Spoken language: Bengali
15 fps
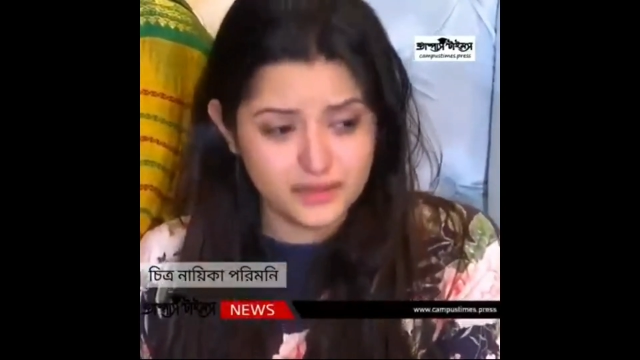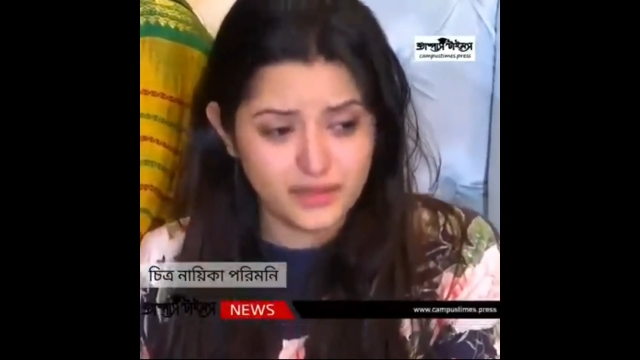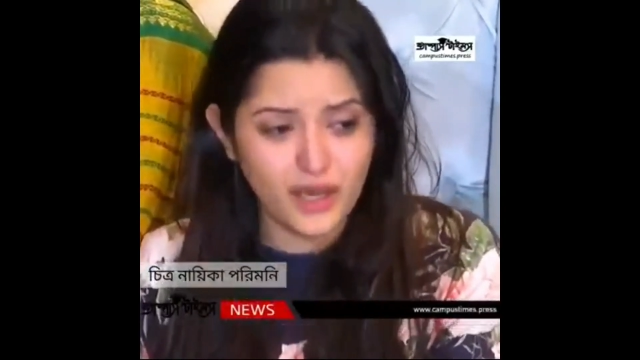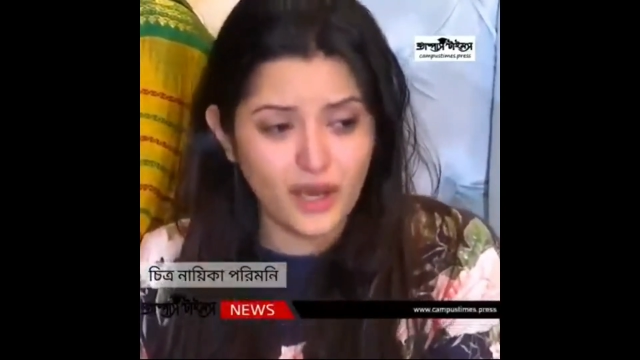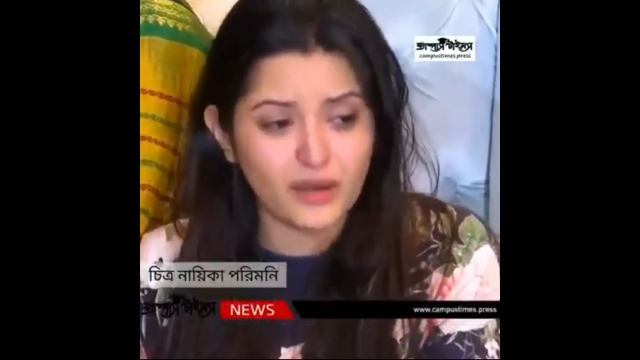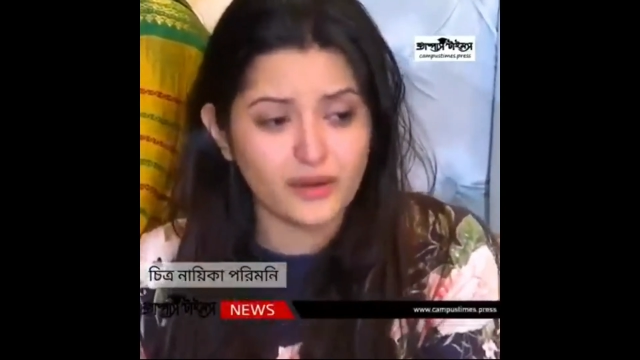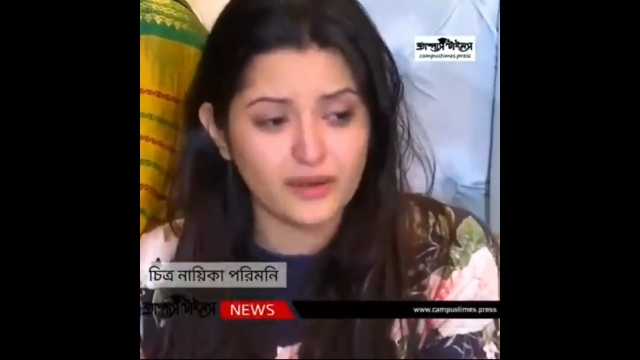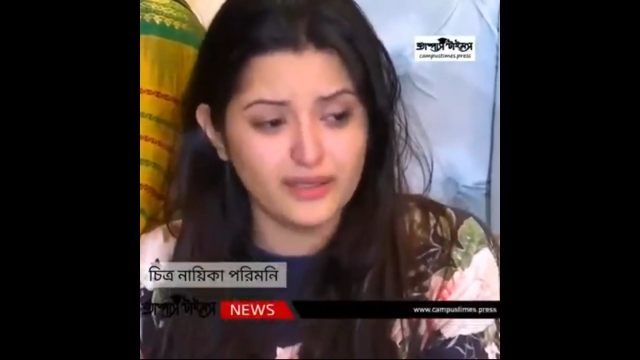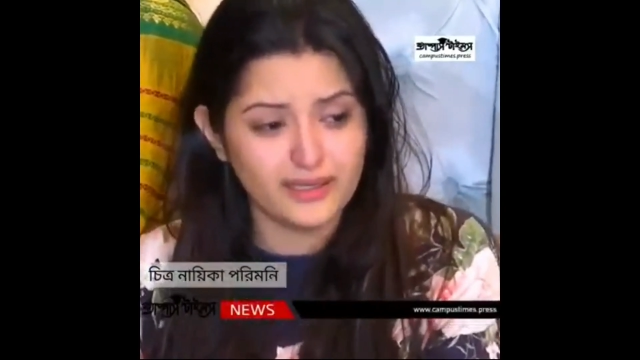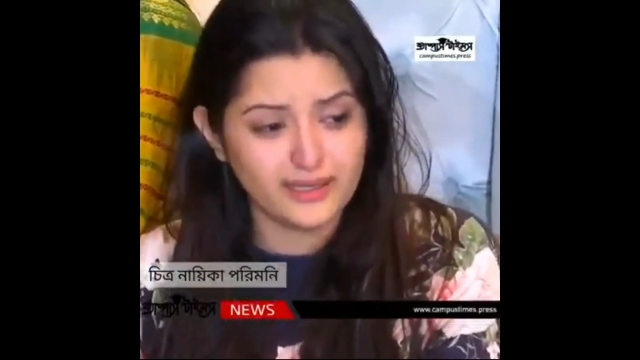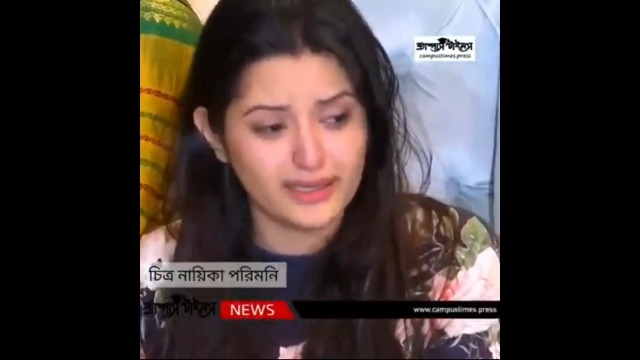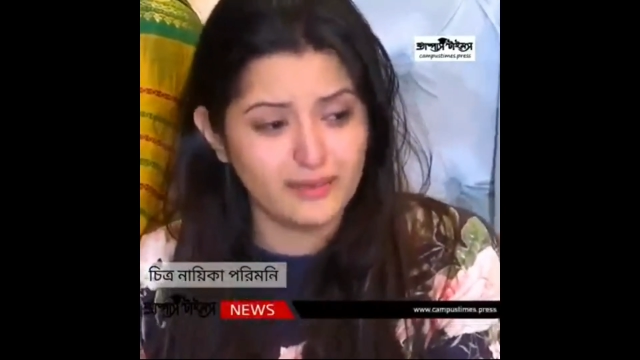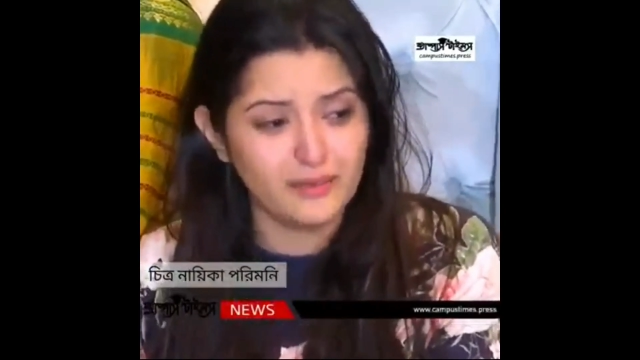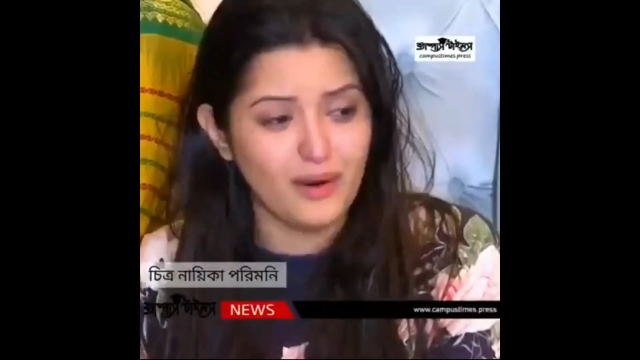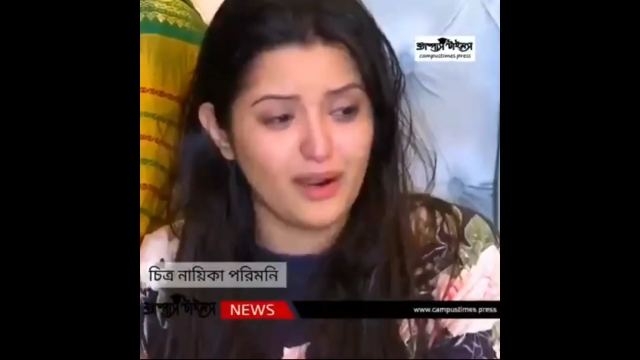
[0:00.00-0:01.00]
তো তখন
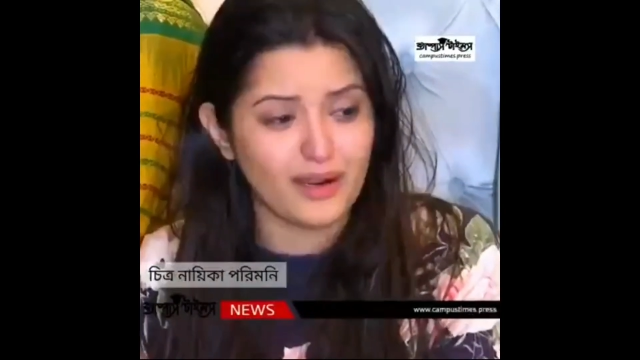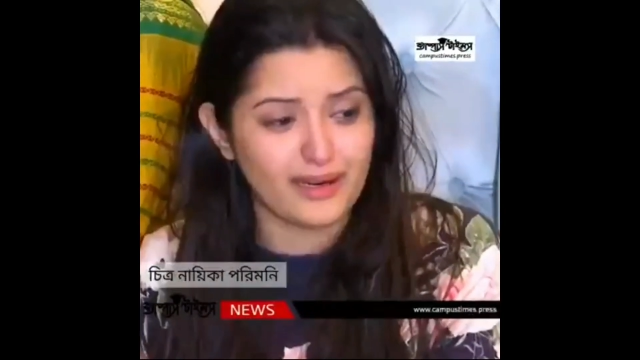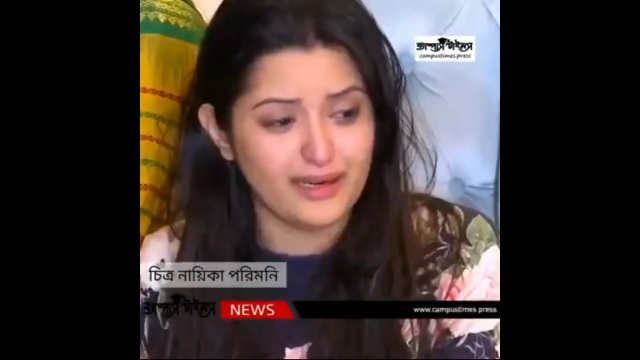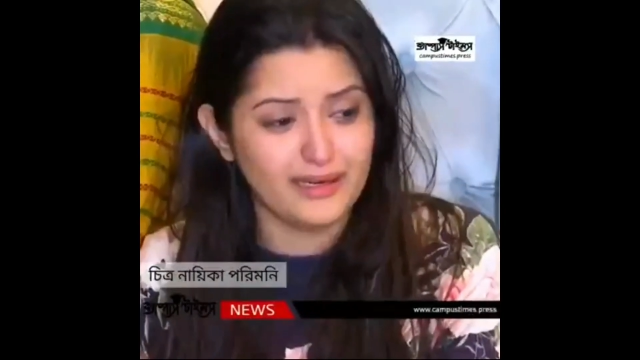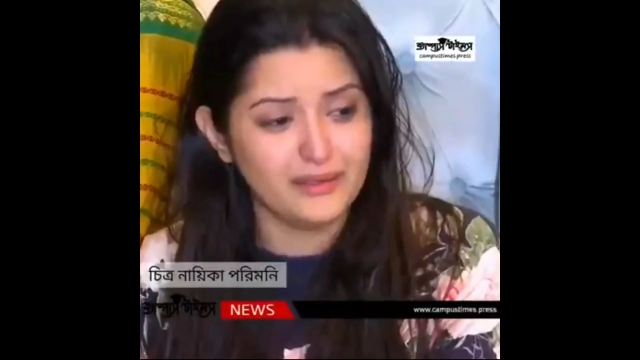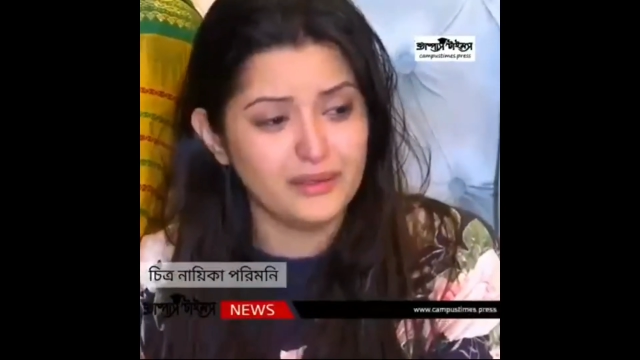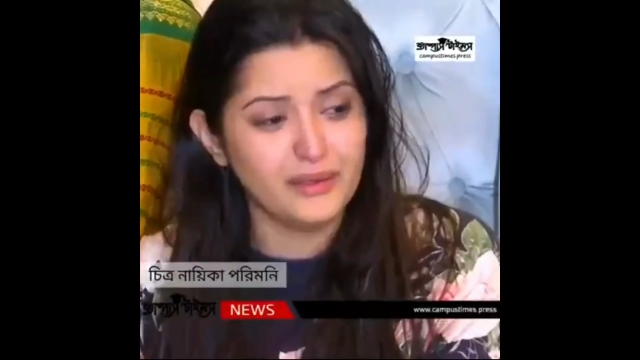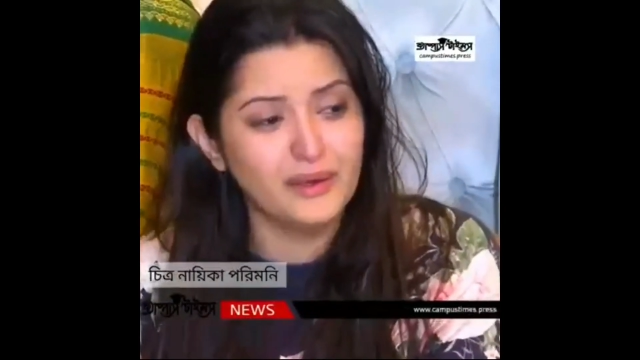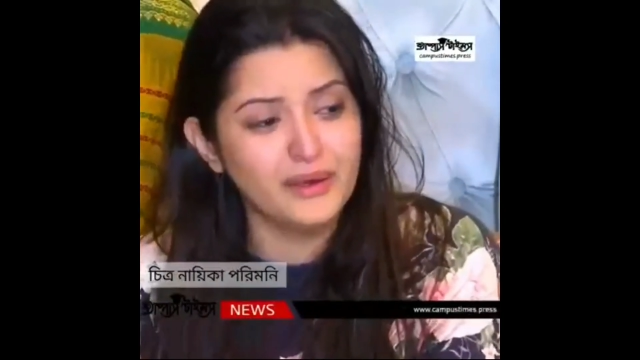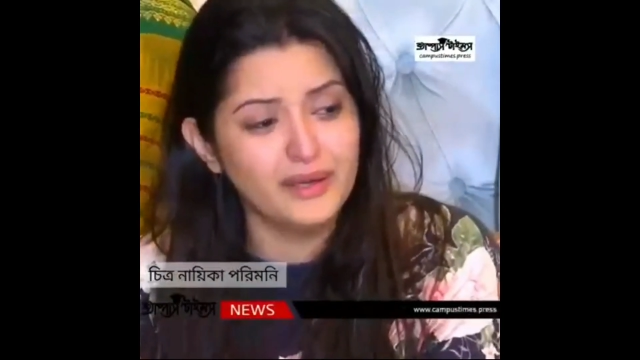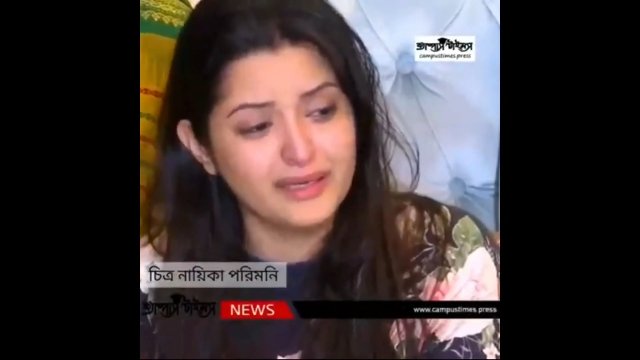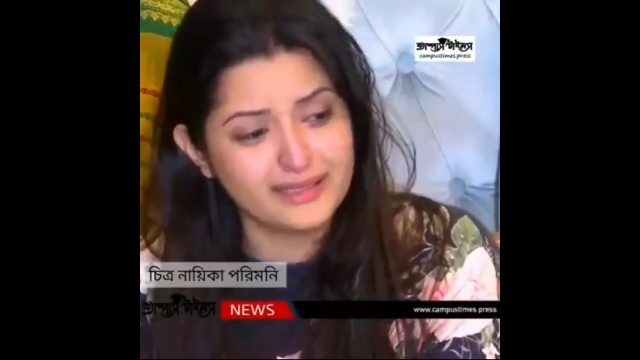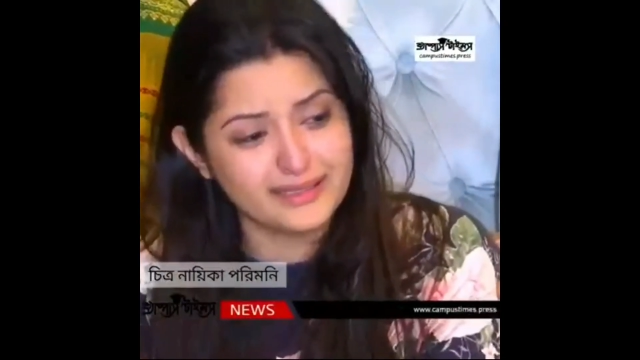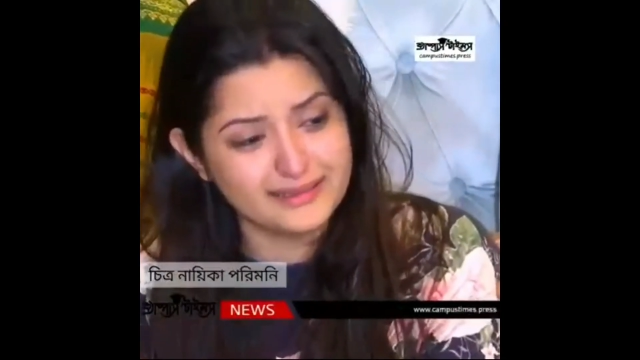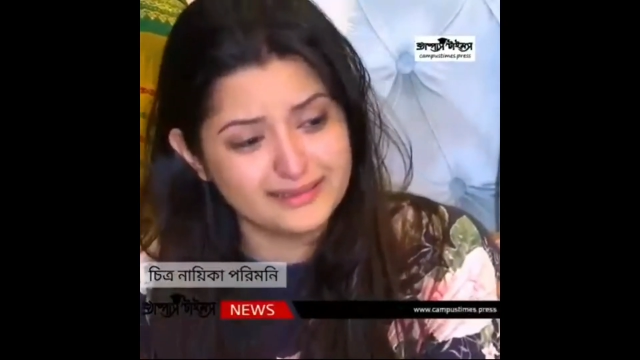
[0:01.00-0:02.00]
নাকি আমি অজ্ঞান
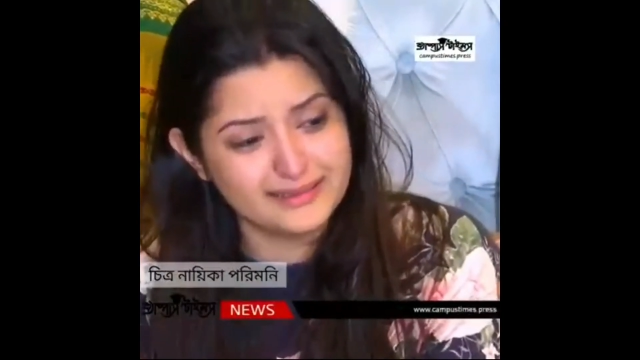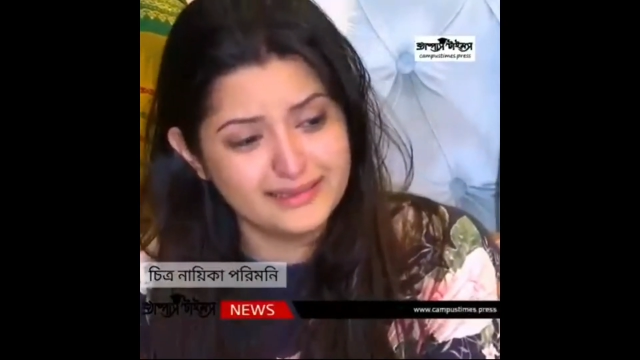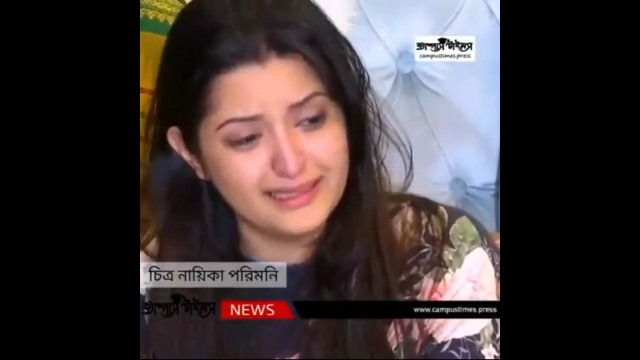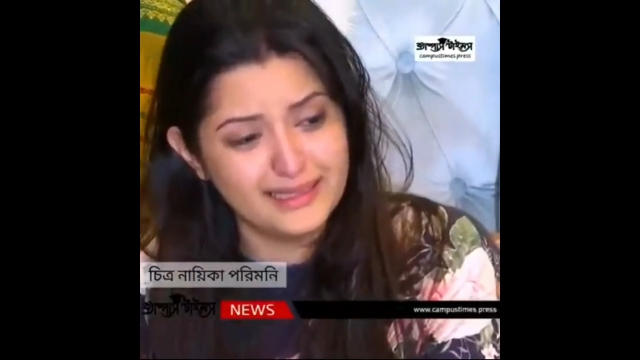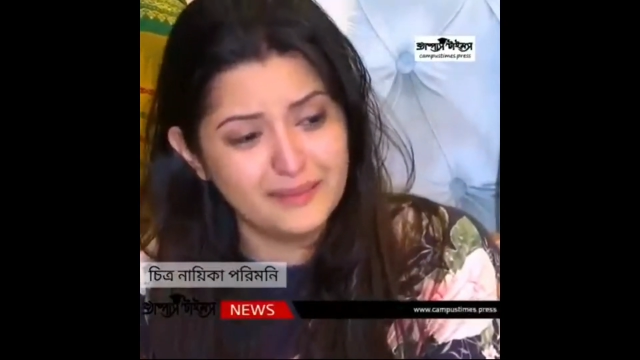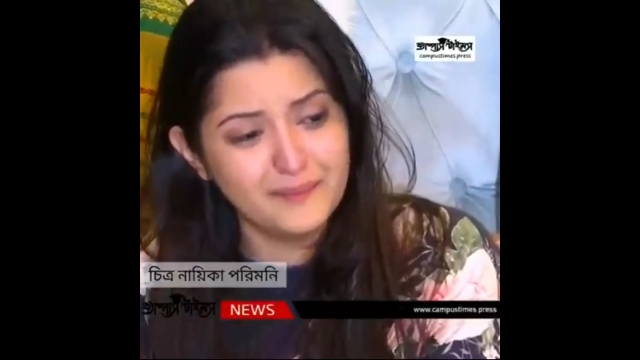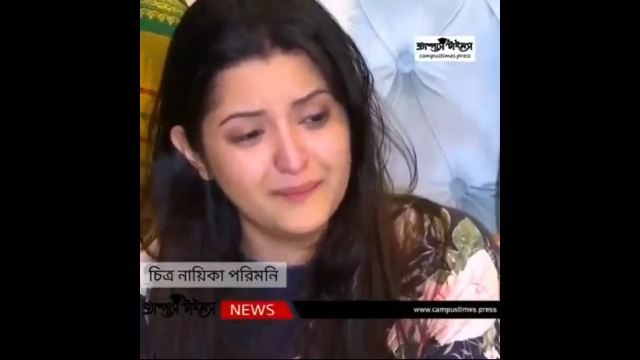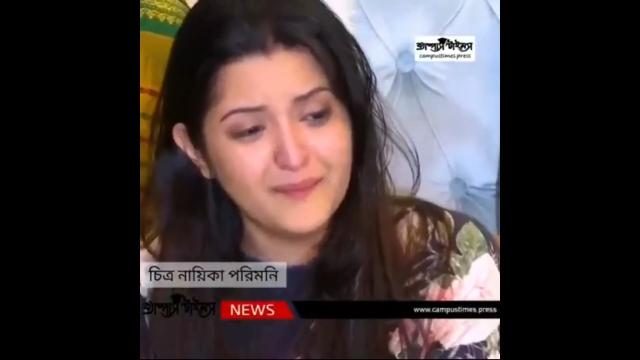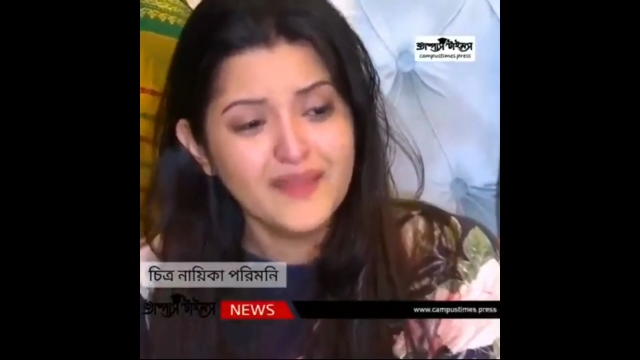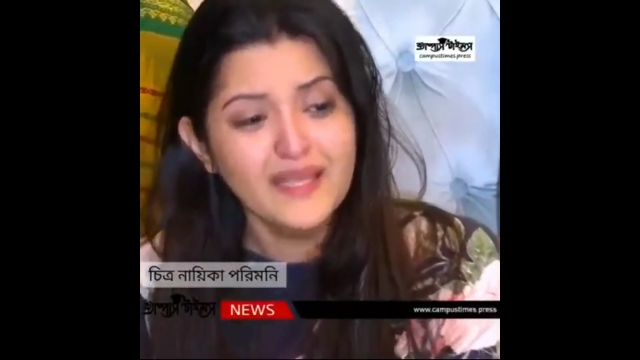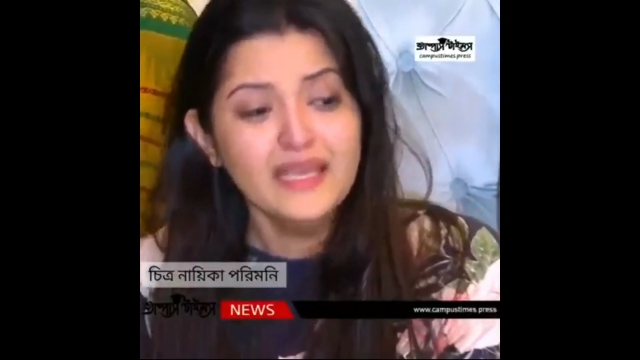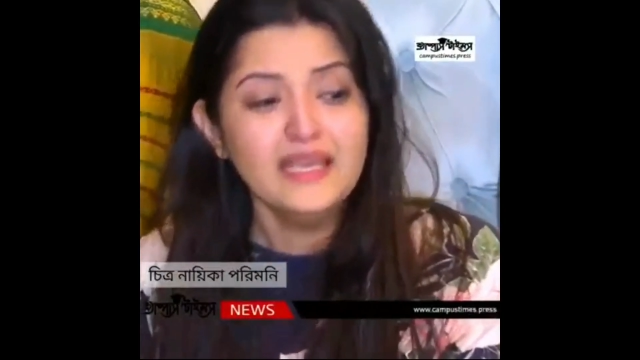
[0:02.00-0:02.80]
হয়ে গেছিলাম